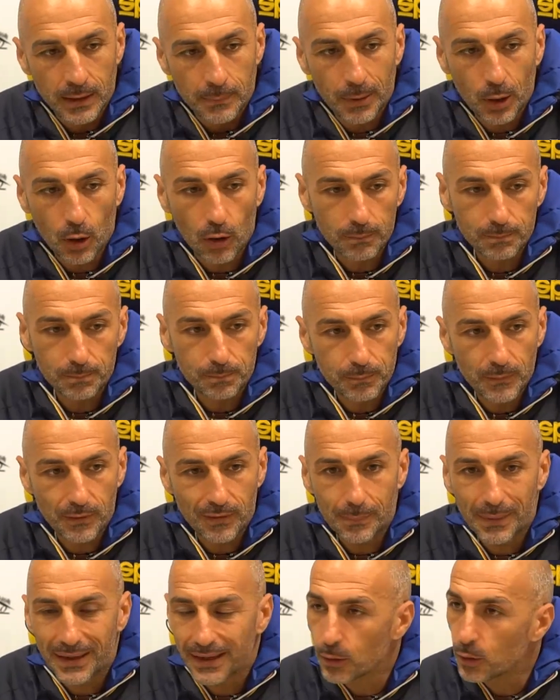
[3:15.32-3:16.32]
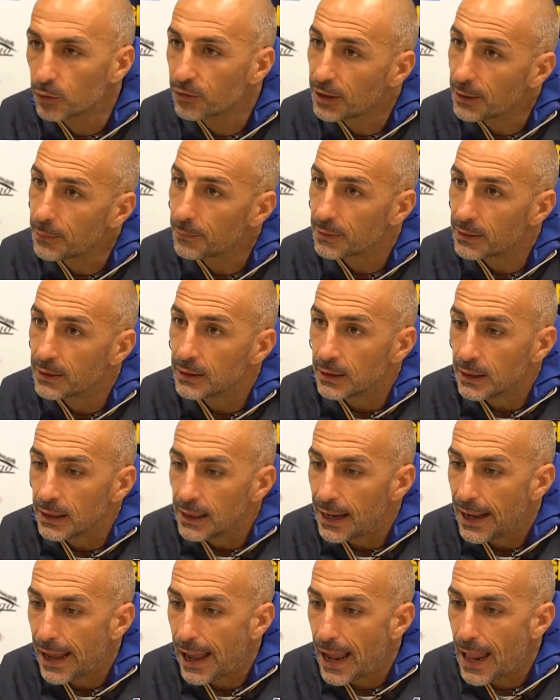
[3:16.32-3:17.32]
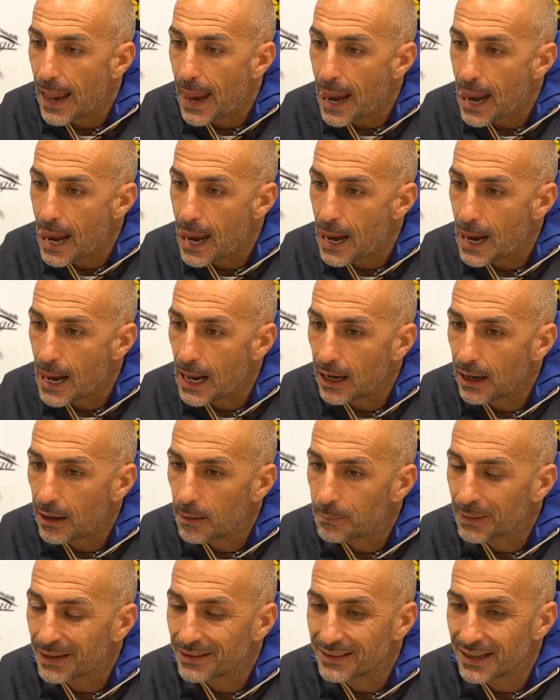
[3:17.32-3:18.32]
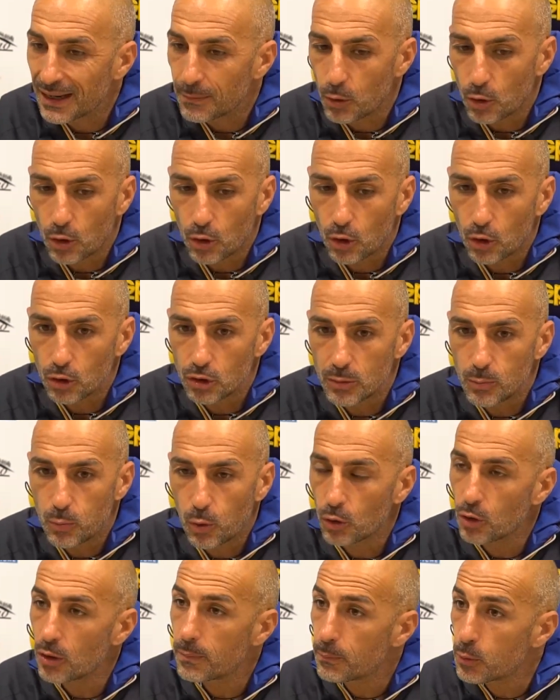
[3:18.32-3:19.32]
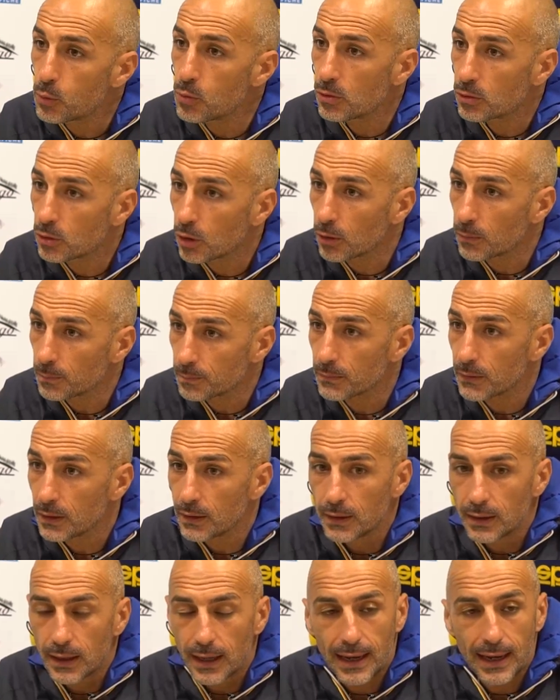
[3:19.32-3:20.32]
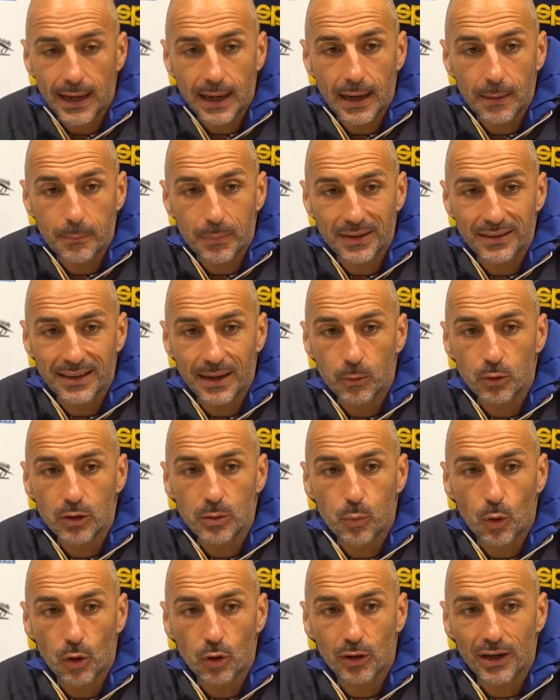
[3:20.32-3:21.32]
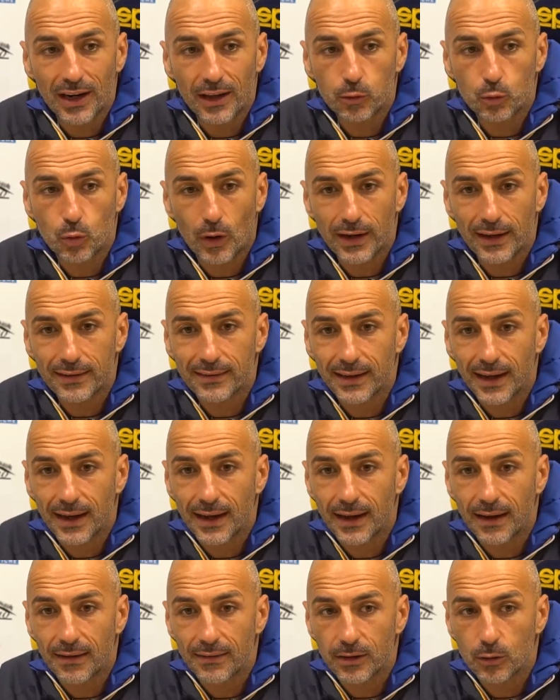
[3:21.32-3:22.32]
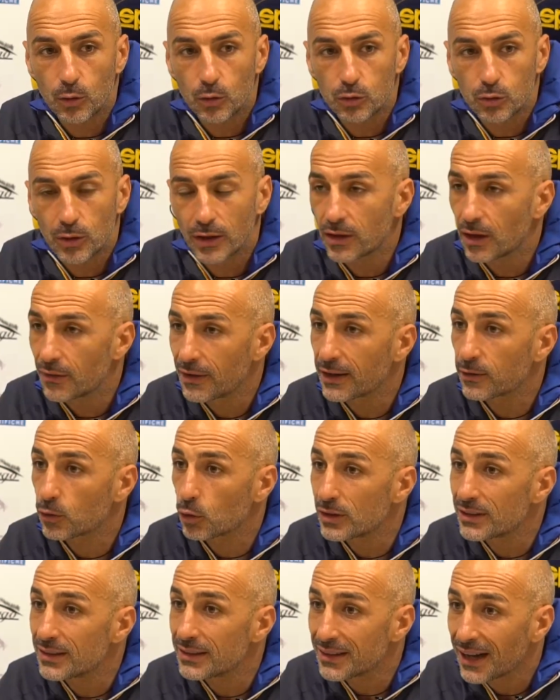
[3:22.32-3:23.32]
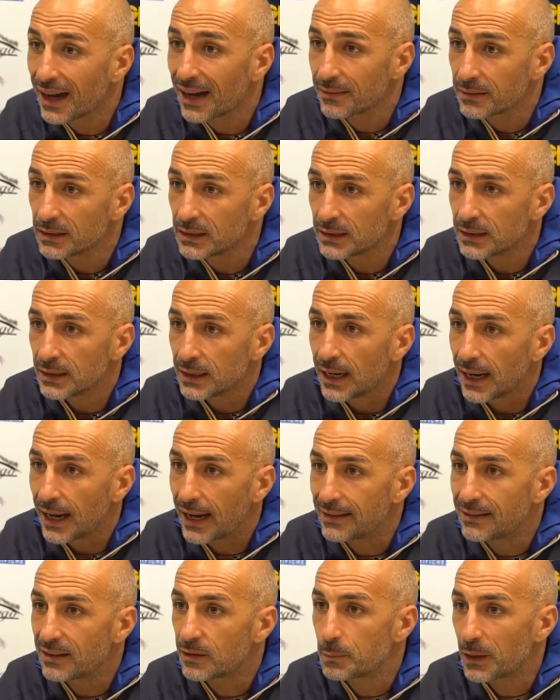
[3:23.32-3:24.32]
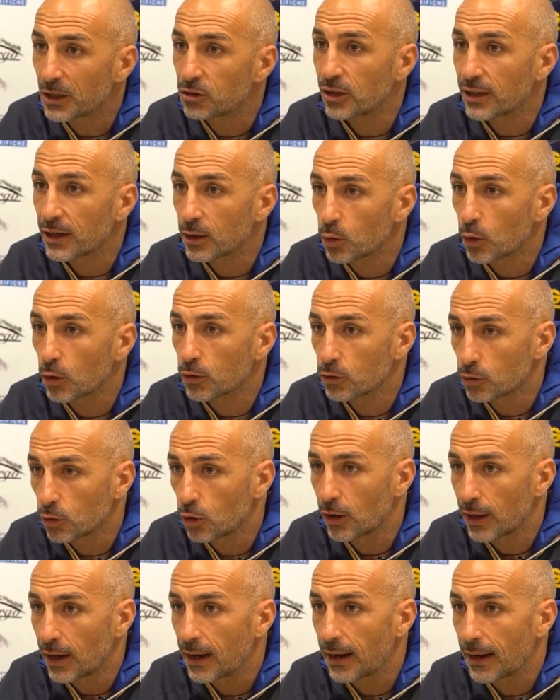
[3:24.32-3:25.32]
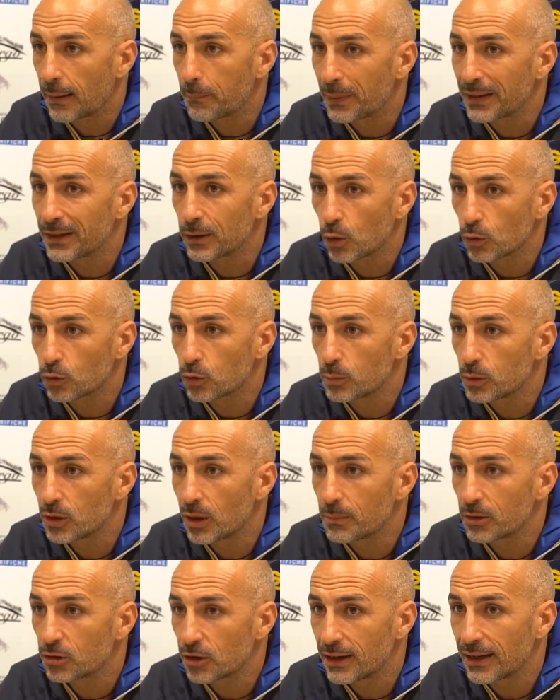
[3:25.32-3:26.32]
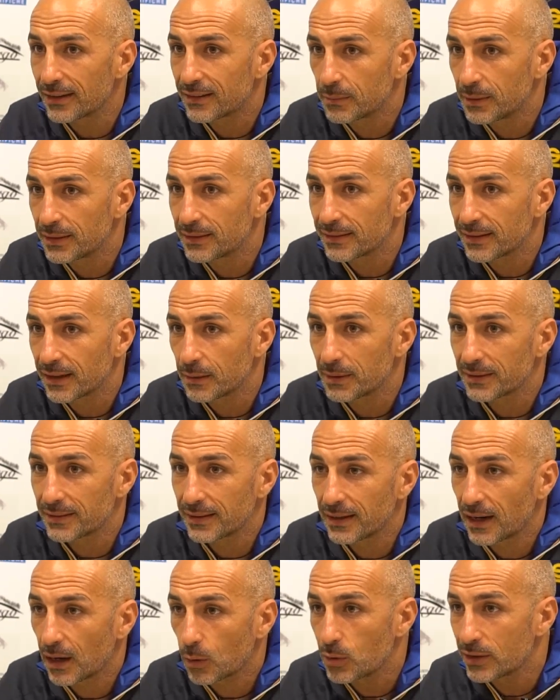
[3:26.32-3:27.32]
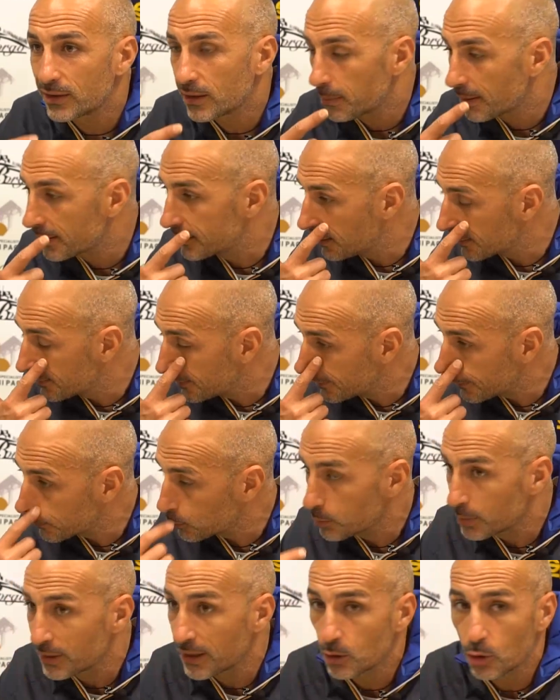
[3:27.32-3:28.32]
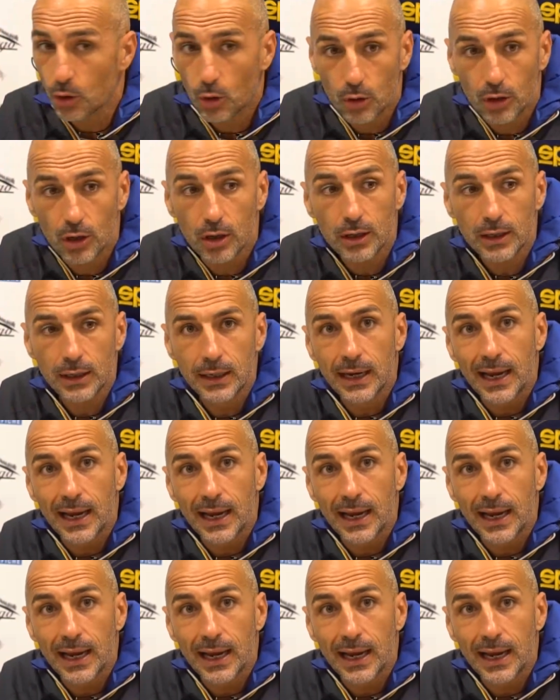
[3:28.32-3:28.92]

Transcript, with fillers: Però va bene così, eh, prendiamo di buono il punto, eh, prendiamo di buono che la squadra sta continuando ad avere solidità e il dispiacere grosso è per il gol subito da Bicelli, altrimenti sarebbe stata la quinta partita senza subire gol